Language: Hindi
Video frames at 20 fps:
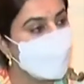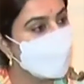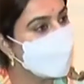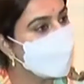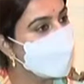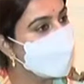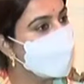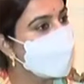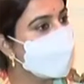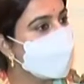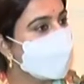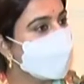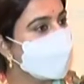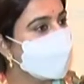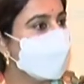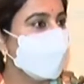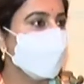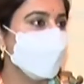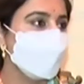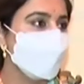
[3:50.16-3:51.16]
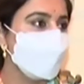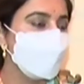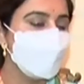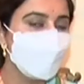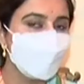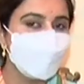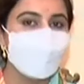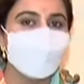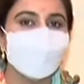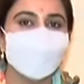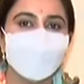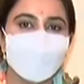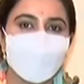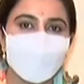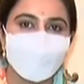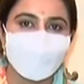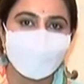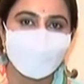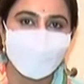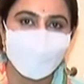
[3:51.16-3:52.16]
तो मुझे लगता है कि जो भी हम
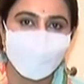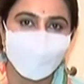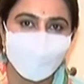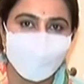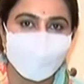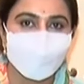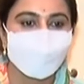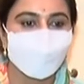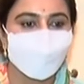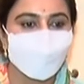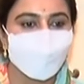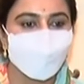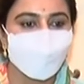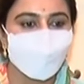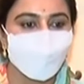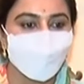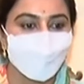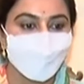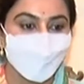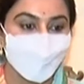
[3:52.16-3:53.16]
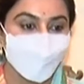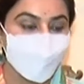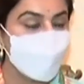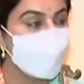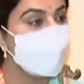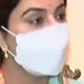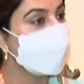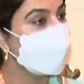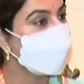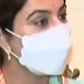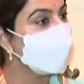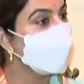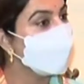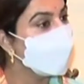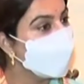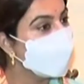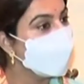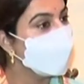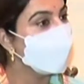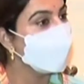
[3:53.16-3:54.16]
आज काम कर रहे हैं वो हमारा
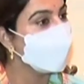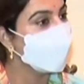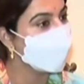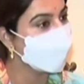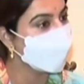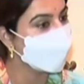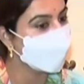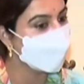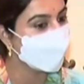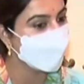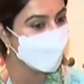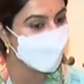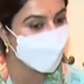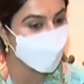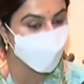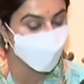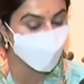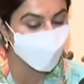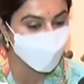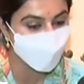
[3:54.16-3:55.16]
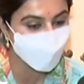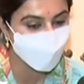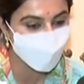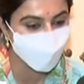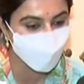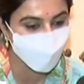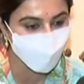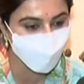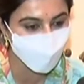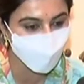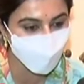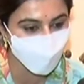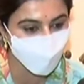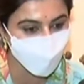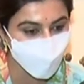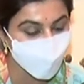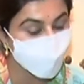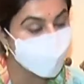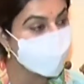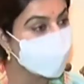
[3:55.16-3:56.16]
पूर्ण और हम उसको
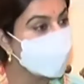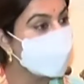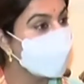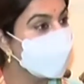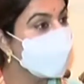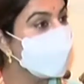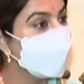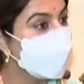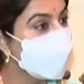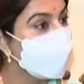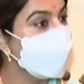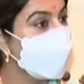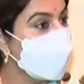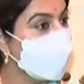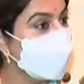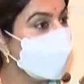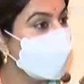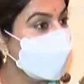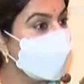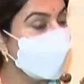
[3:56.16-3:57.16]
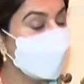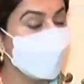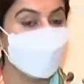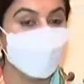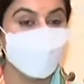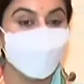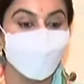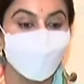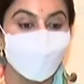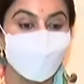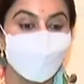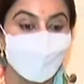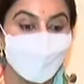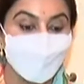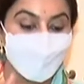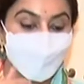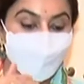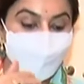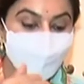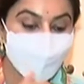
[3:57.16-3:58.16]
वी विल फील गुड अबाउट इट कि हम लोग
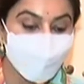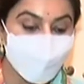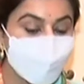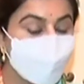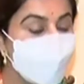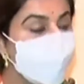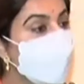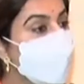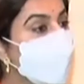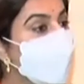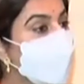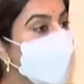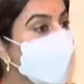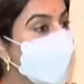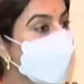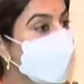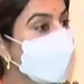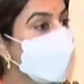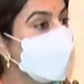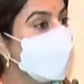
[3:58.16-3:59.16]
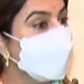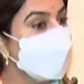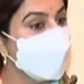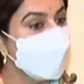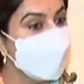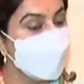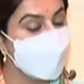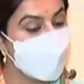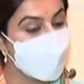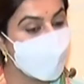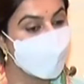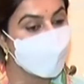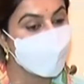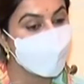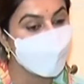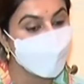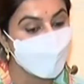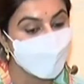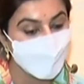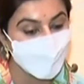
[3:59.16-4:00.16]
सही लोगों तक uh,
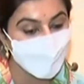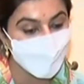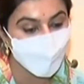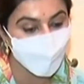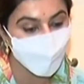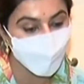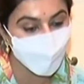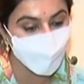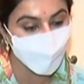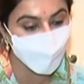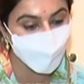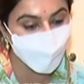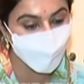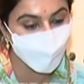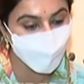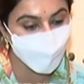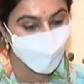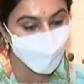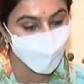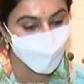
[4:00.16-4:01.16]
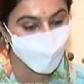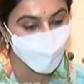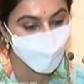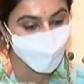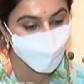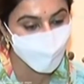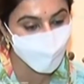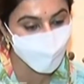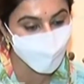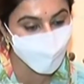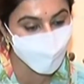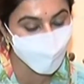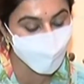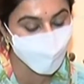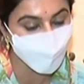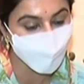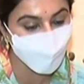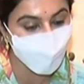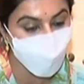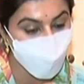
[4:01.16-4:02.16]
हमारी
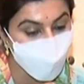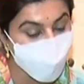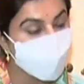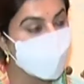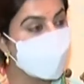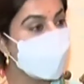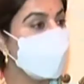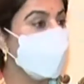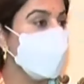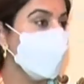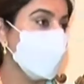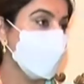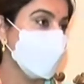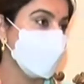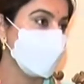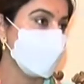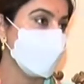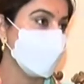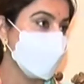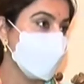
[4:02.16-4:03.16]
हेल्प है वो पहुंचा